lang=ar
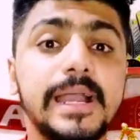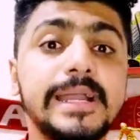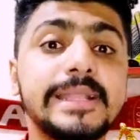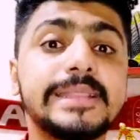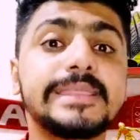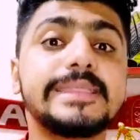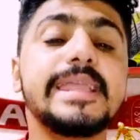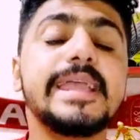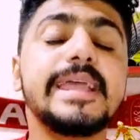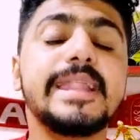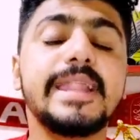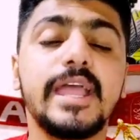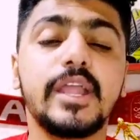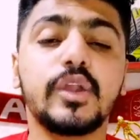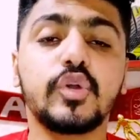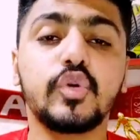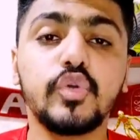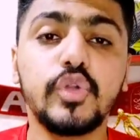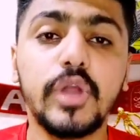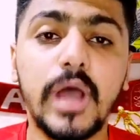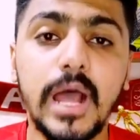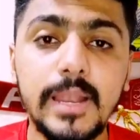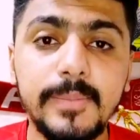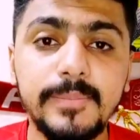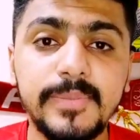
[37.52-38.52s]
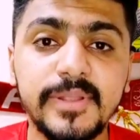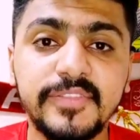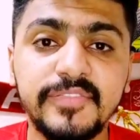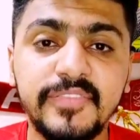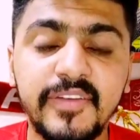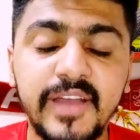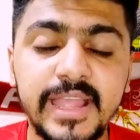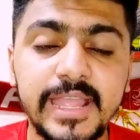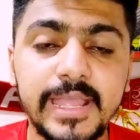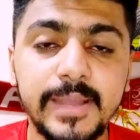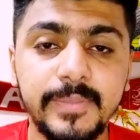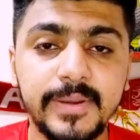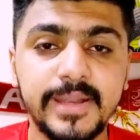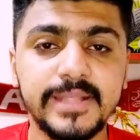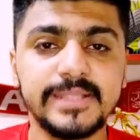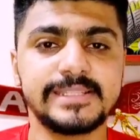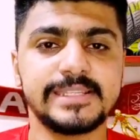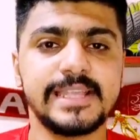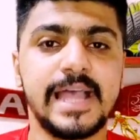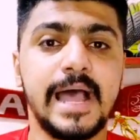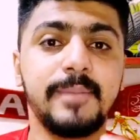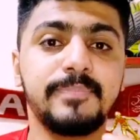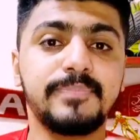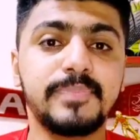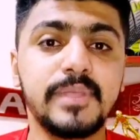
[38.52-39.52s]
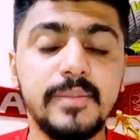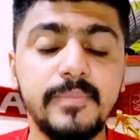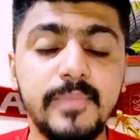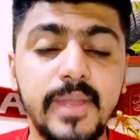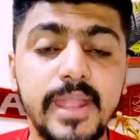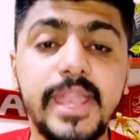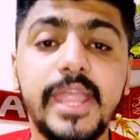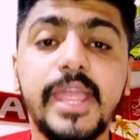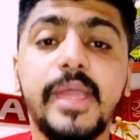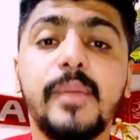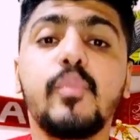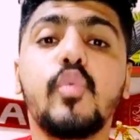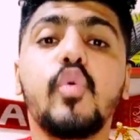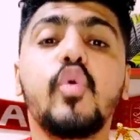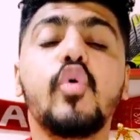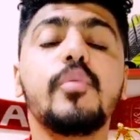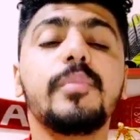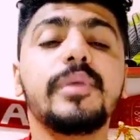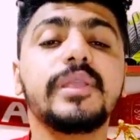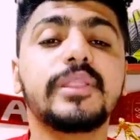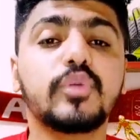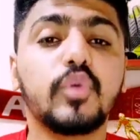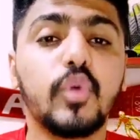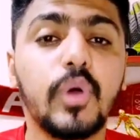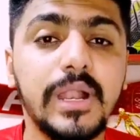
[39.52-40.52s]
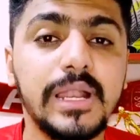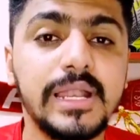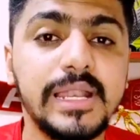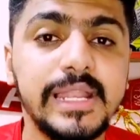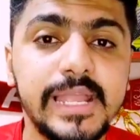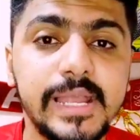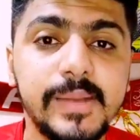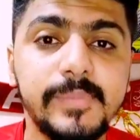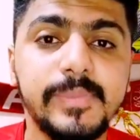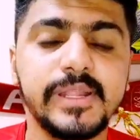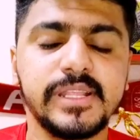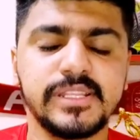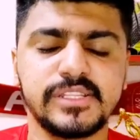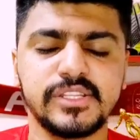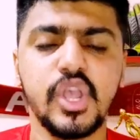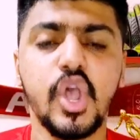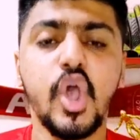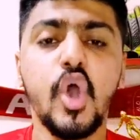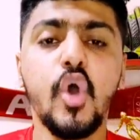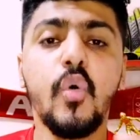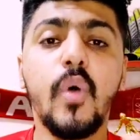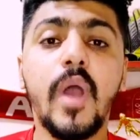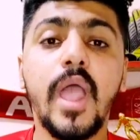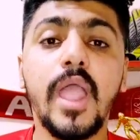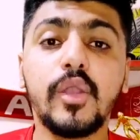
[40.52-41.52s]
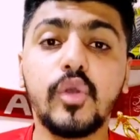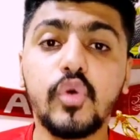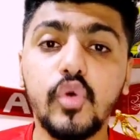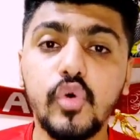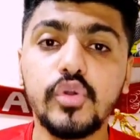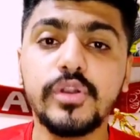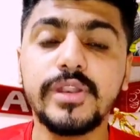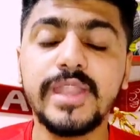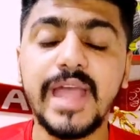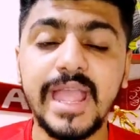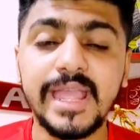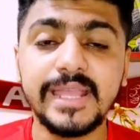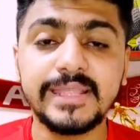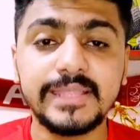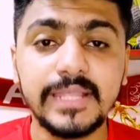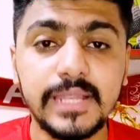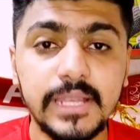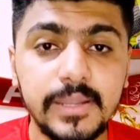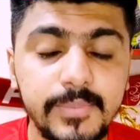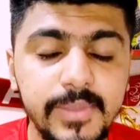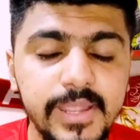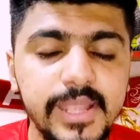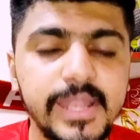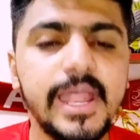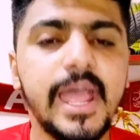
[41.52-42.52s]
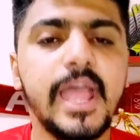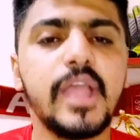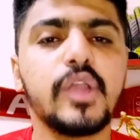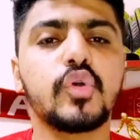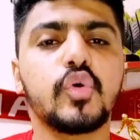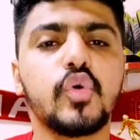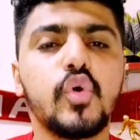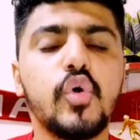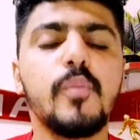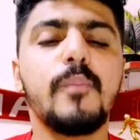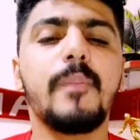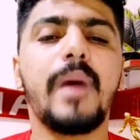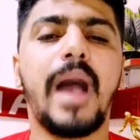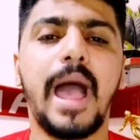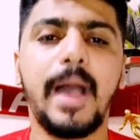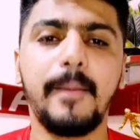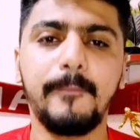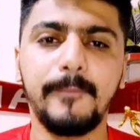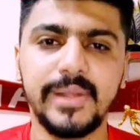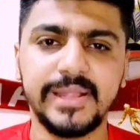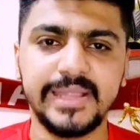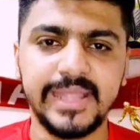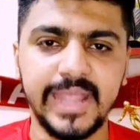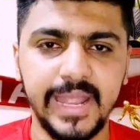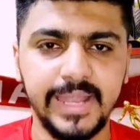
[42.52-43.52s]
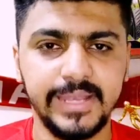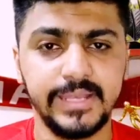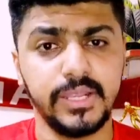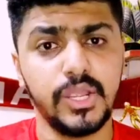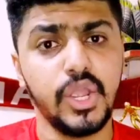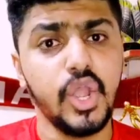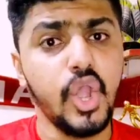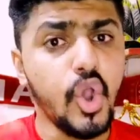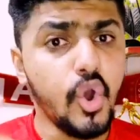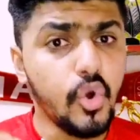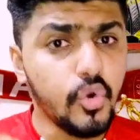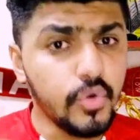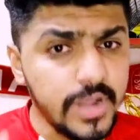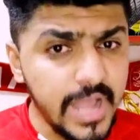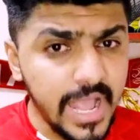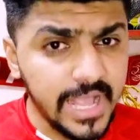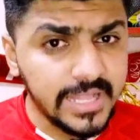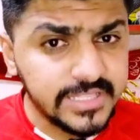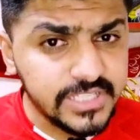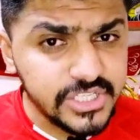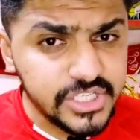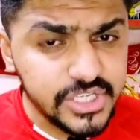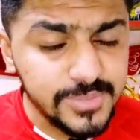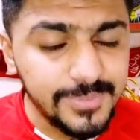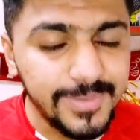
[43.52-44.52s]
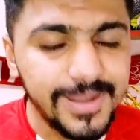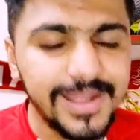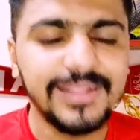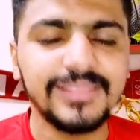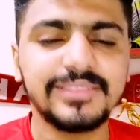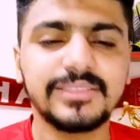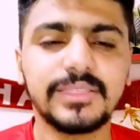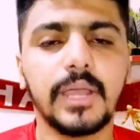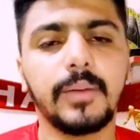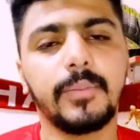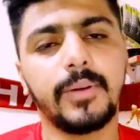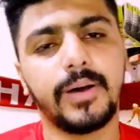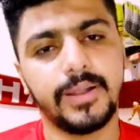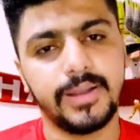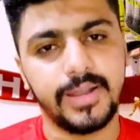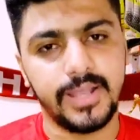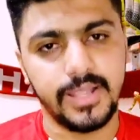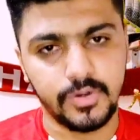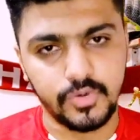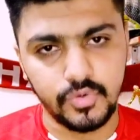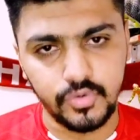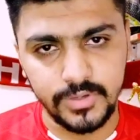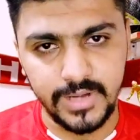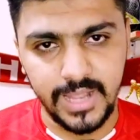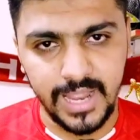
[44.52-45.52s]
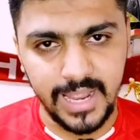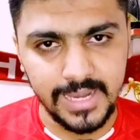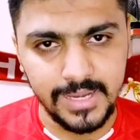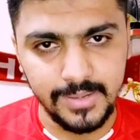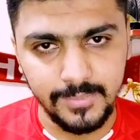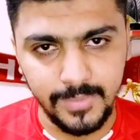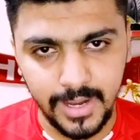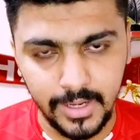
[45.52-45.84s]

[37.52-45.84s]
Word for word: اتنين هيكونوا قلب دفاع يا برنس عبد المنعم ومتولي يا برنس وهيكون ناحيه اليمين هيكون محمد هاني وناحيه الشمال طبعا هيكون علي